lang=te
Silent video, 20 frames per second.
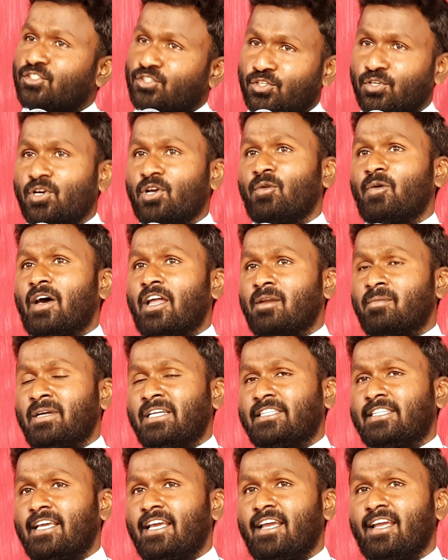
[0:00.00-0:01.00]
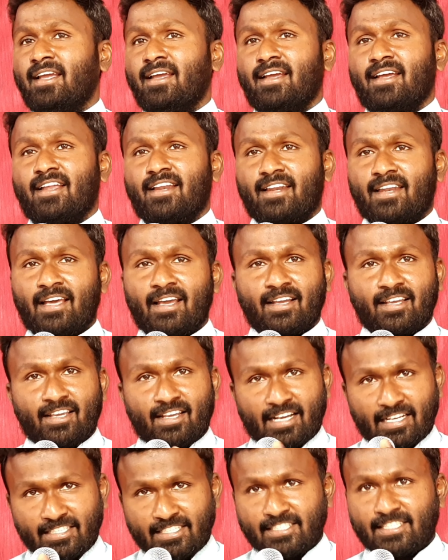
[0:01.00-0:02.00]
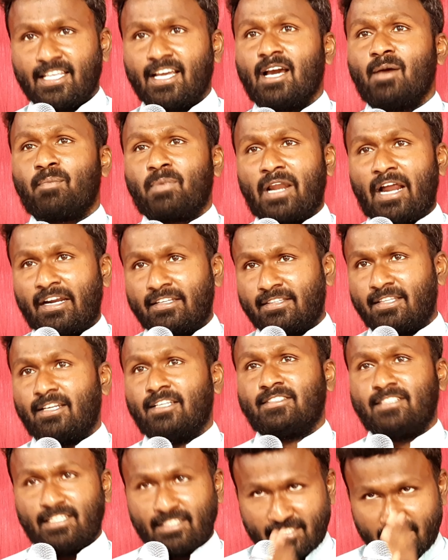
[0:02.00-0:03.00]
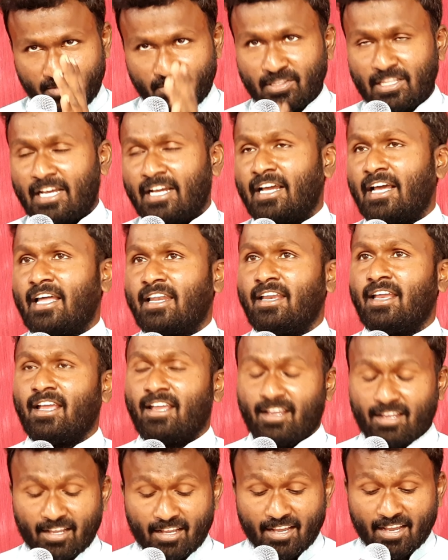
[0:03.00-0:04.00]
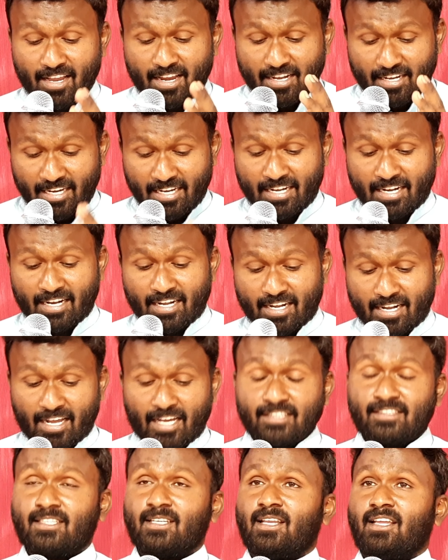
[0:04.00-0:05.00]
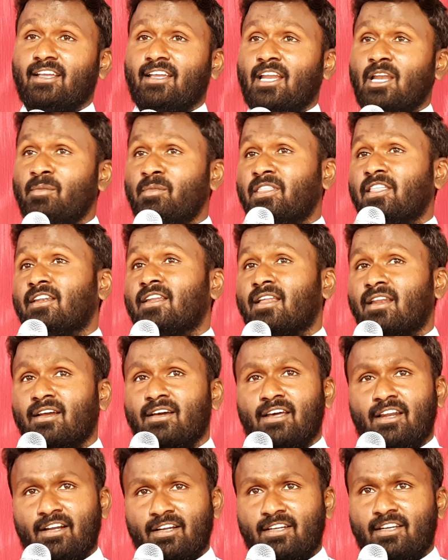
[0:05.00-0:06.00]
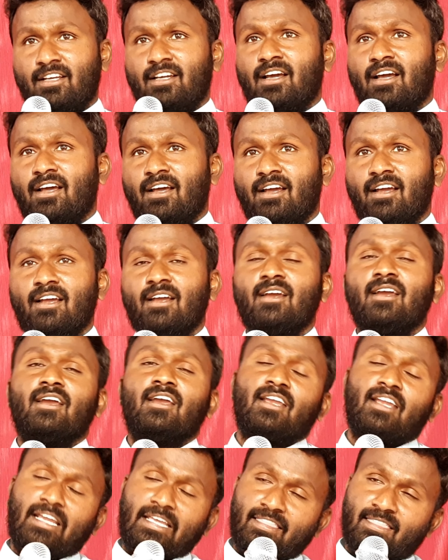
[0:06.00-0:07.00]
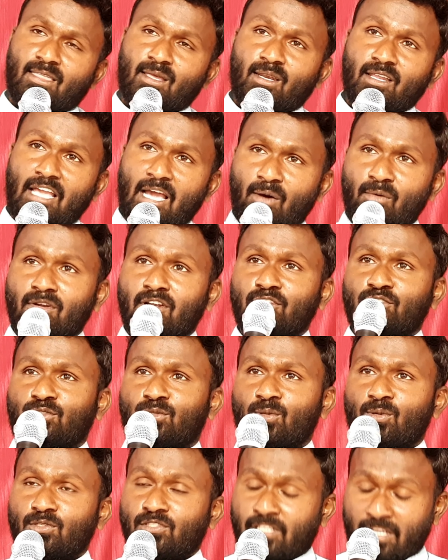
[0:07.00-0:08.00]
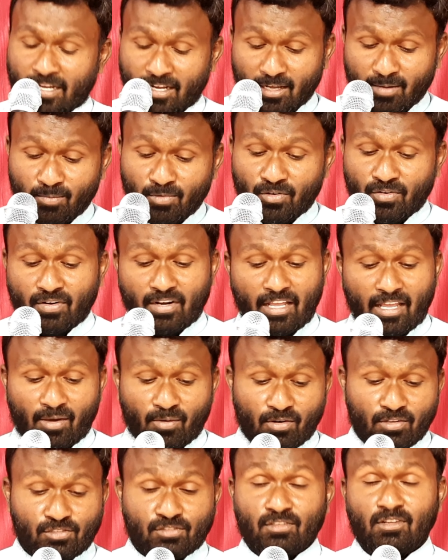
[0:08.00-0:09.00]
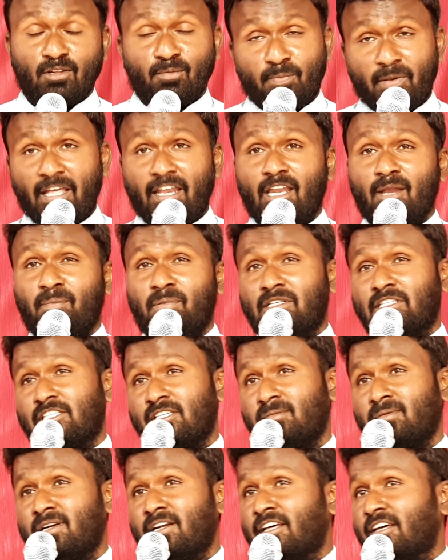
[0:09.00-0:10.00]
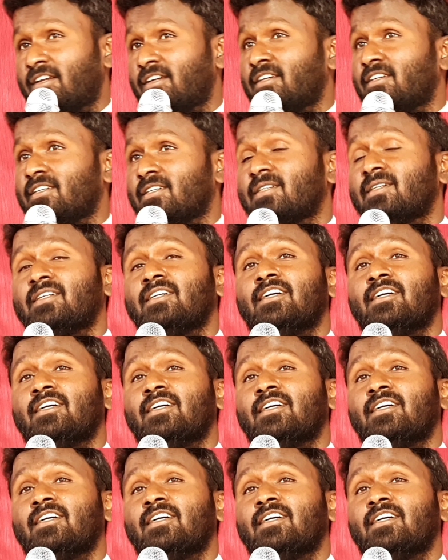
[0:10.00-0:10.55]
శుక్రవారం అయితే నాకు ఖచ్చితంగా ప్రార్థన చేసిన విధంగానే నిన్నటి రాత్రి ఎనిమిదిన్నర కరెక్ట్గా ఇద్దరు యవనస్తులు సంఘంలో ఉన్న యవనస్తులు ప్రేరేపించబడ్డారంట